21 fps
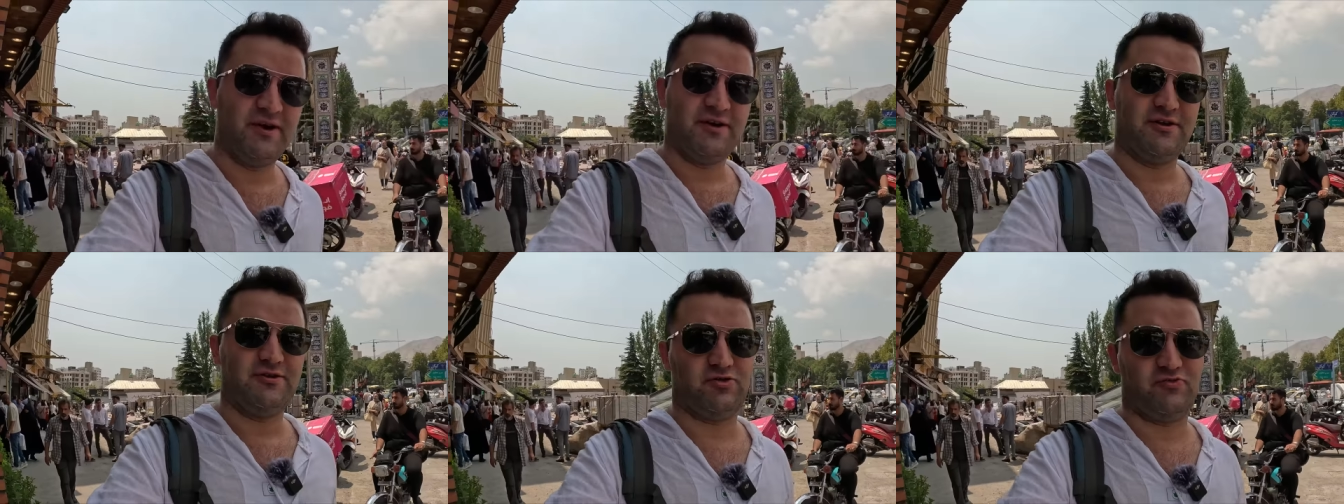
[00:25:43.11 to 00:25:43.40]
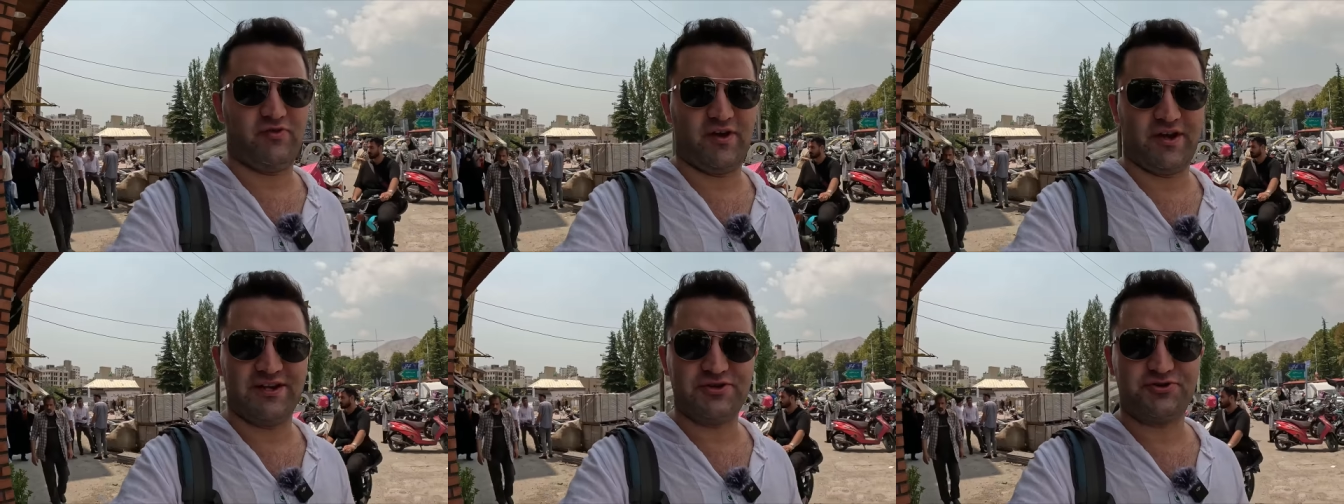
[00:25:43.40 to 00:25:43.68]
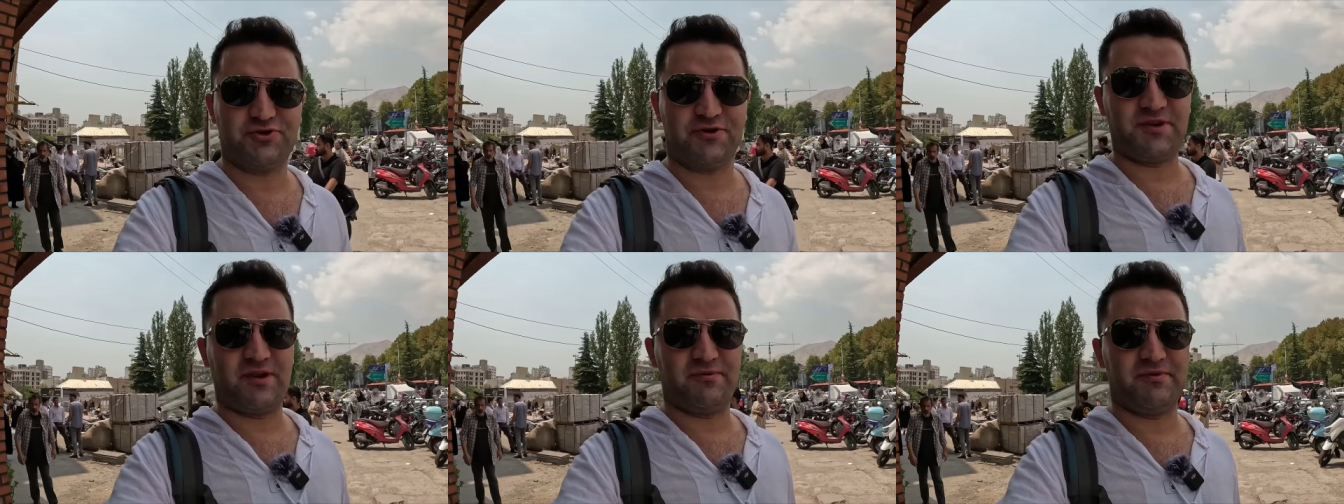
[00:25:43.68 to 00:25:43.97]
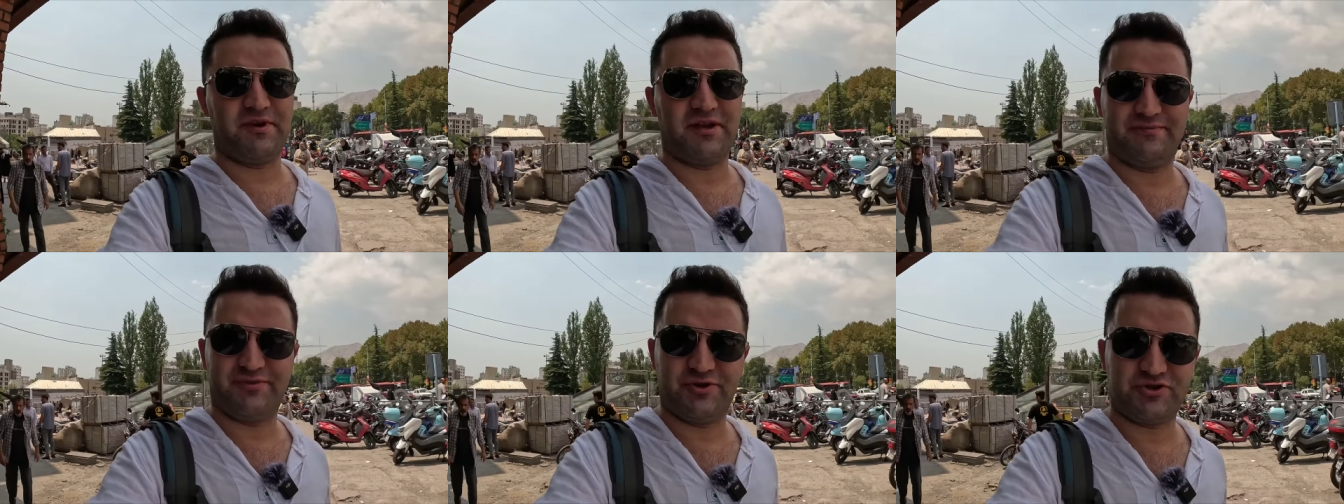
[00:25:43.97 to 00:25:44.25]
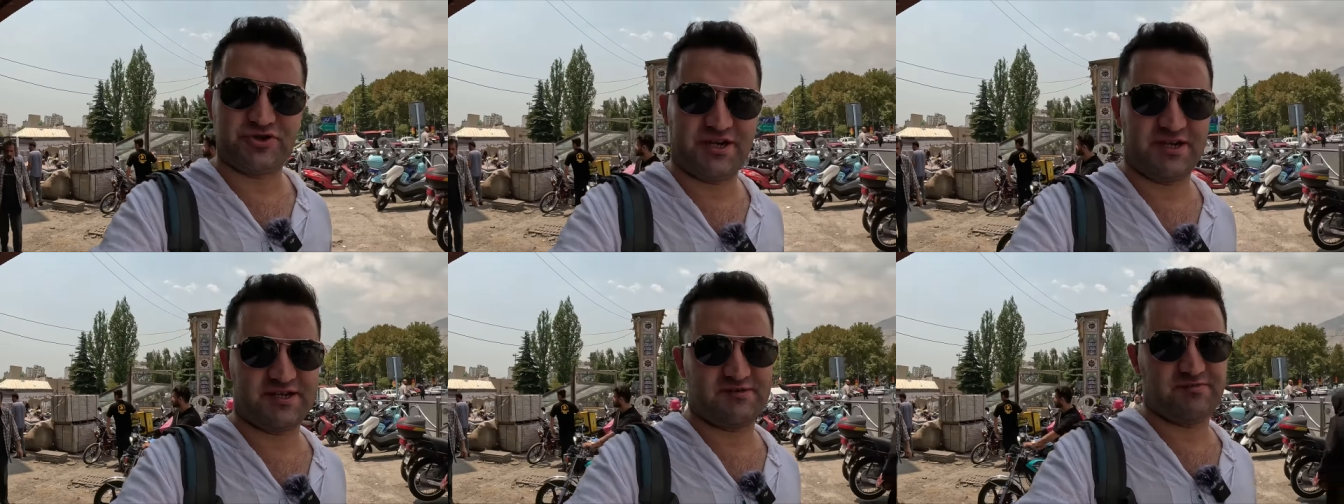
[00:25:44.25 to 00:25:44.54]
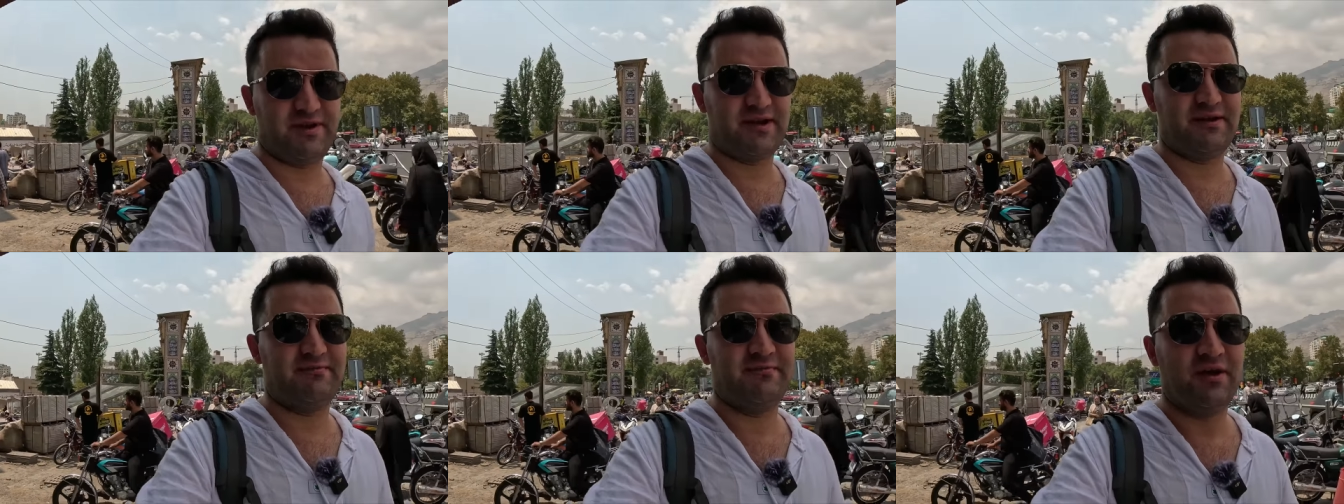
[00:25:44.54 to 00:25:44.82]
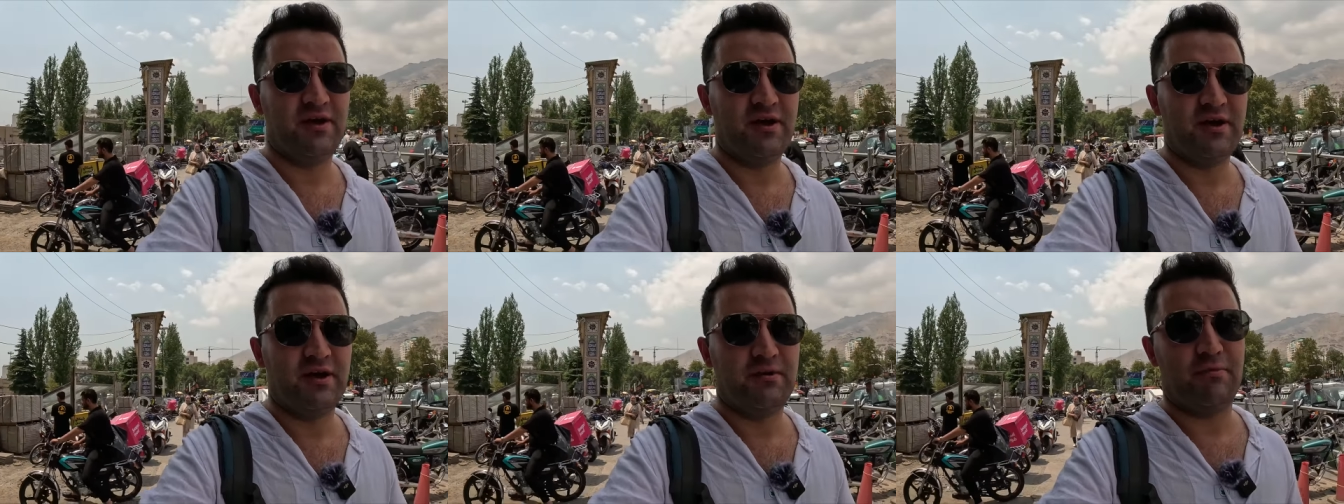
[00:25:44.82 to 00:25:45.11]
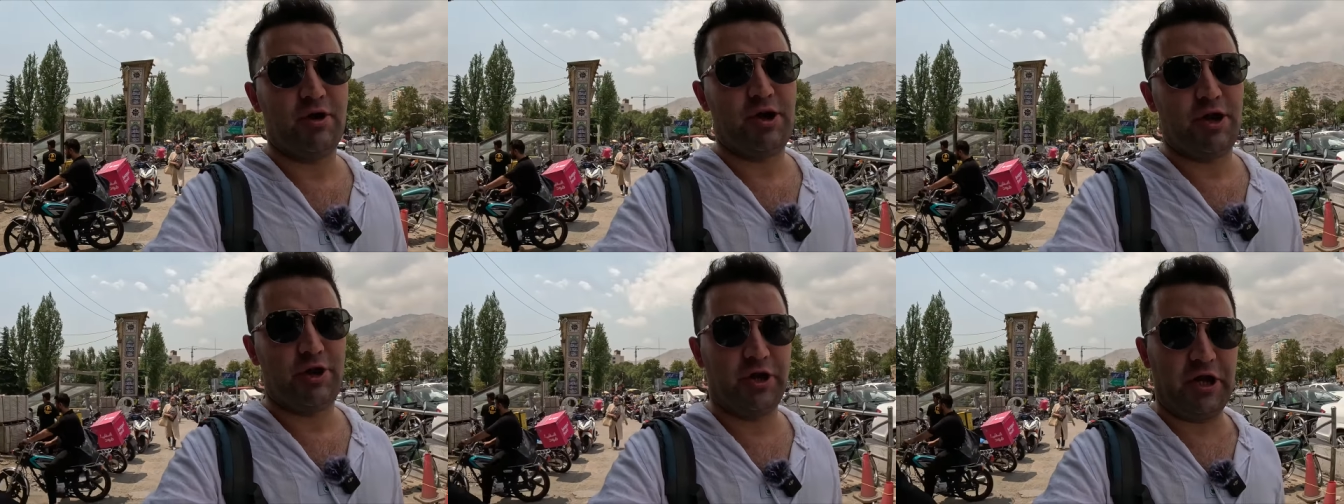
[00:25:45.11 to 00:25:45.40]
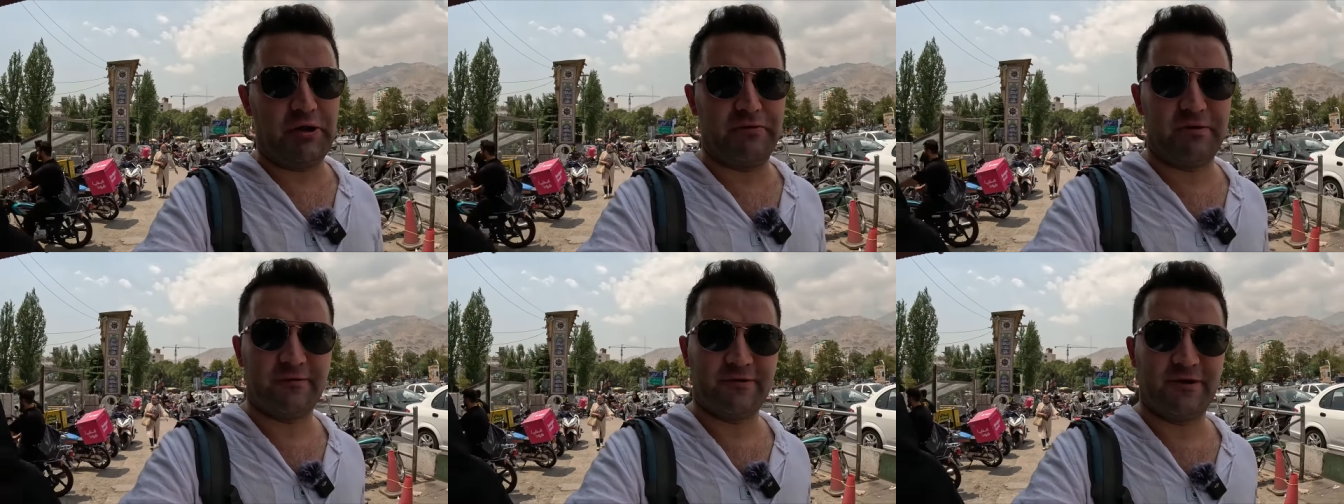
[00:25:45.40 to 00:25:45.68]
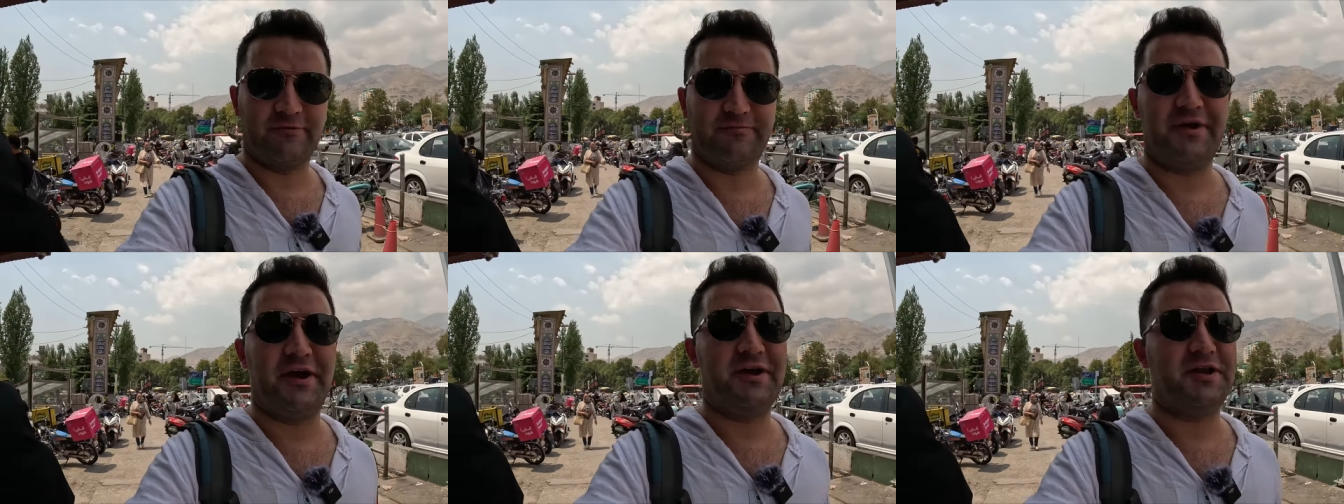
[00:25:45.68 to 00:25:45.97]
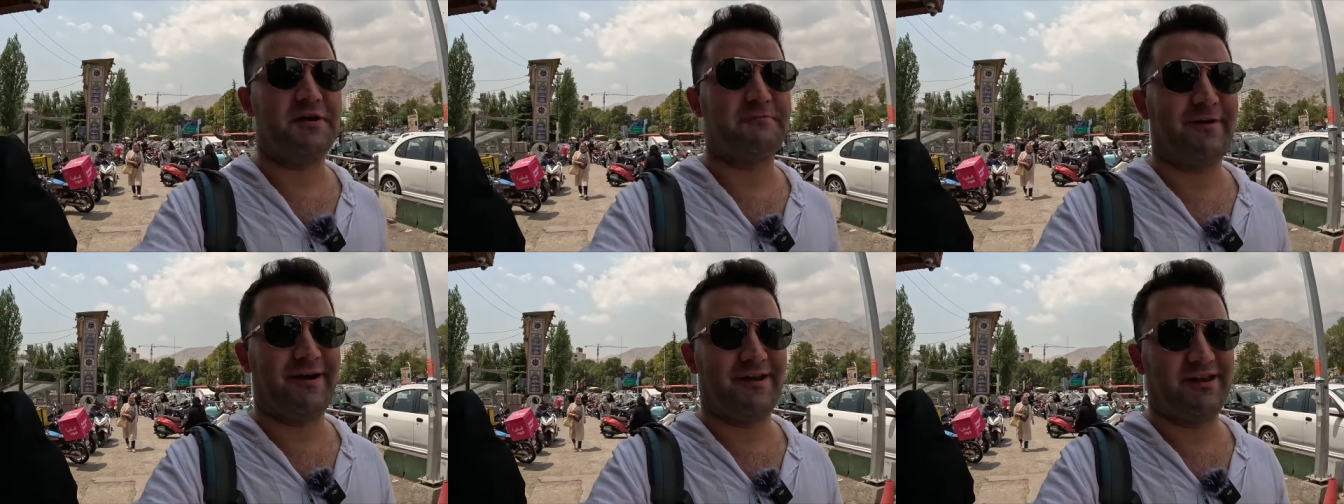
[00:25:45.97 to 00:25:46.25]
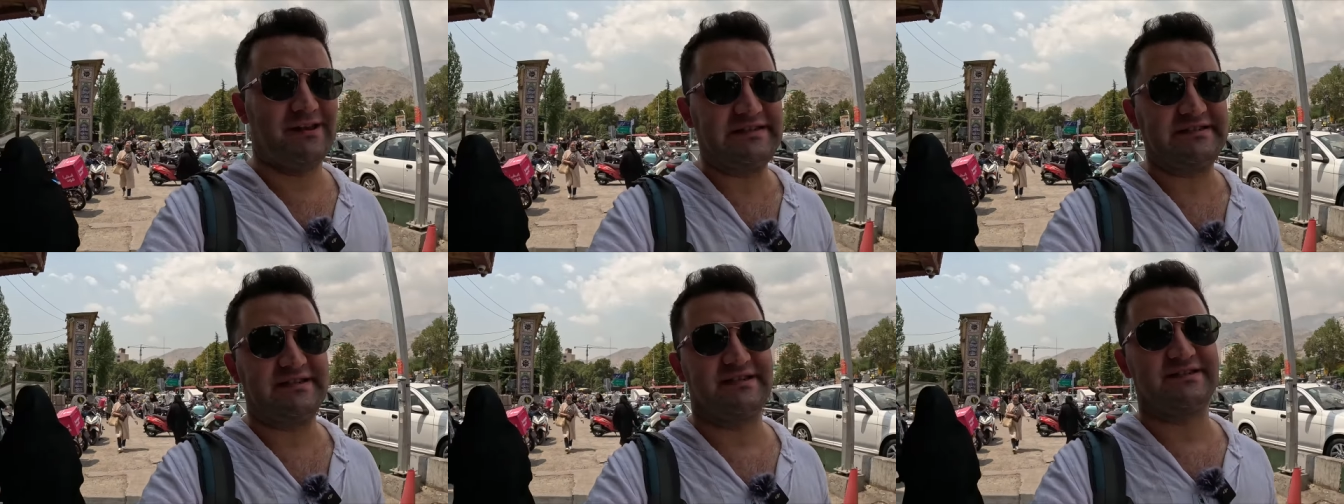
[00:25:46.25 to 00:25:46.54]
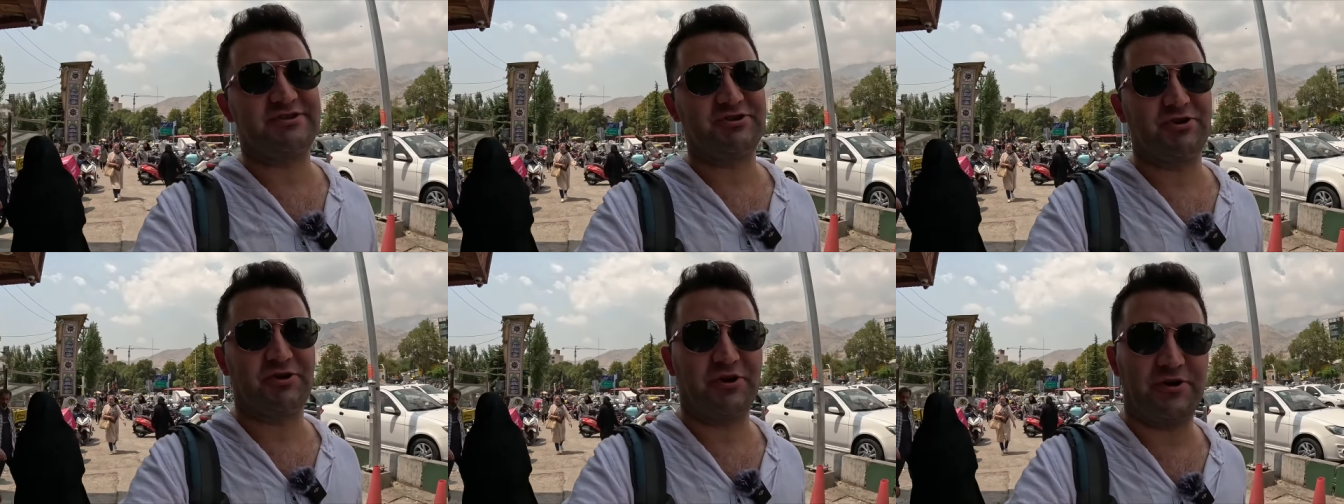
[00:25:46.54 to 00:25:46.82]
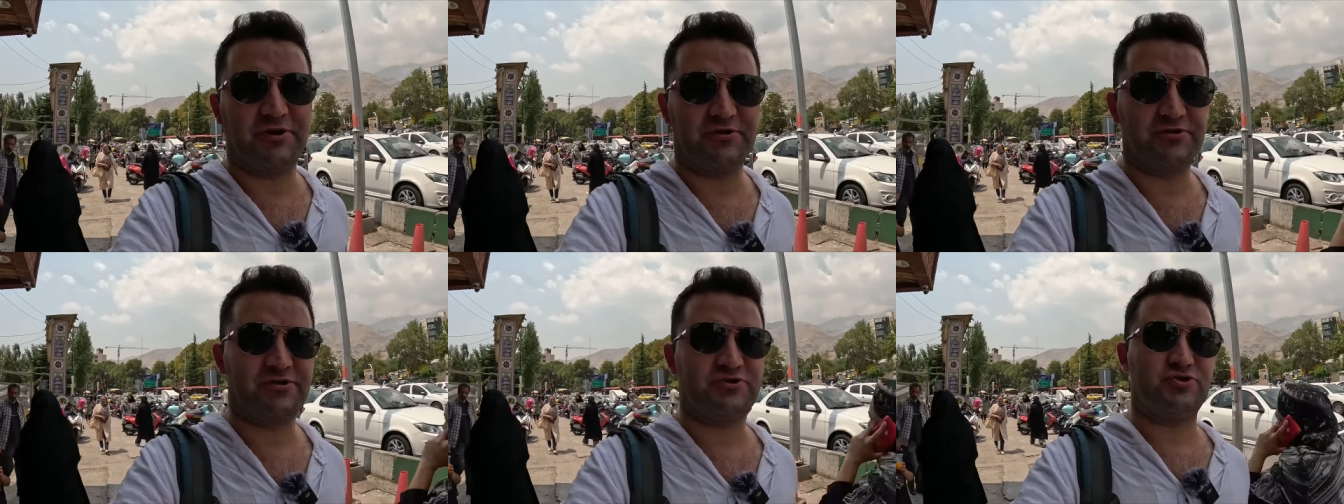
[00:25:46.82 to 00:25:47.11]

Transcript: Lütfen az çok demeyelim, boş geçmeyelim böyle yorum yapıp beğeni paylaşırsanız çok iyi olur.